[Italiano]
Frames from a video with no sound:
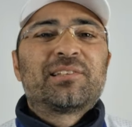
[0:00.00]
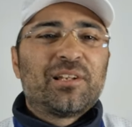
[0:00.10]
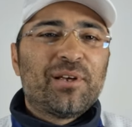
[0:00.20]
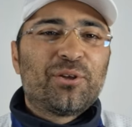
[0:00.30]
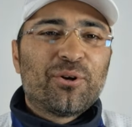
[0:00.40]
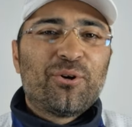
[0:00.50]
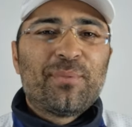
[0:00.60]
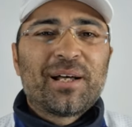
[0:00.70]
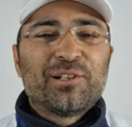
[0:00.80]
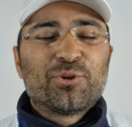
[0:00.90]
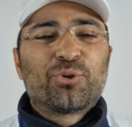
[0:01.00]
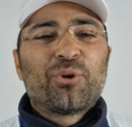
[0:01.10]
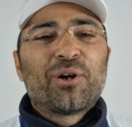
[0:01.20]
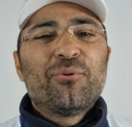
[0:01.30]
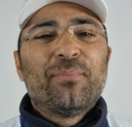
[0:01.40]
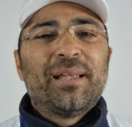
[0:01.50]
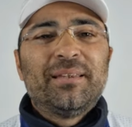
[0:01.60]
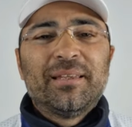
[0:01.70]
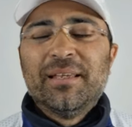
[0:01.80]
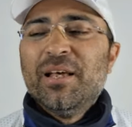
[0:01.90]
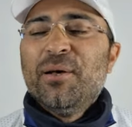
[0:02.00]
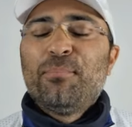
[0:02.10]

scrivetelo magari sotto nei commenti,